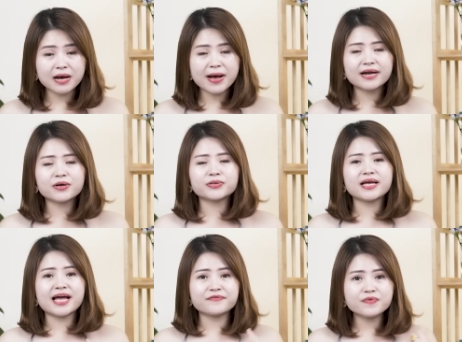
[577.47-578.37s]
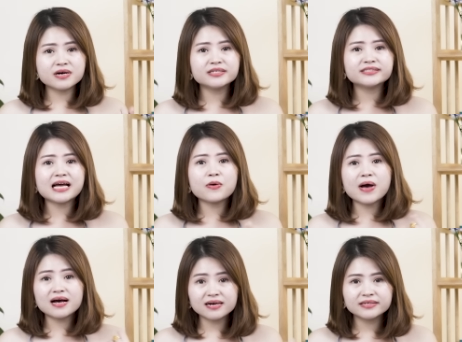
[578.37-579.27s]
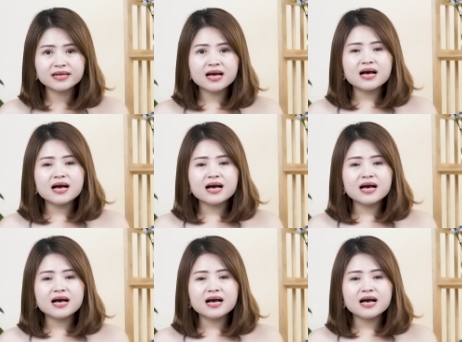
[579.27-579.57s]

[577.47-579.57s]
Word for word: các bạn có thể hạnh phúc hơn thăng hoa hơn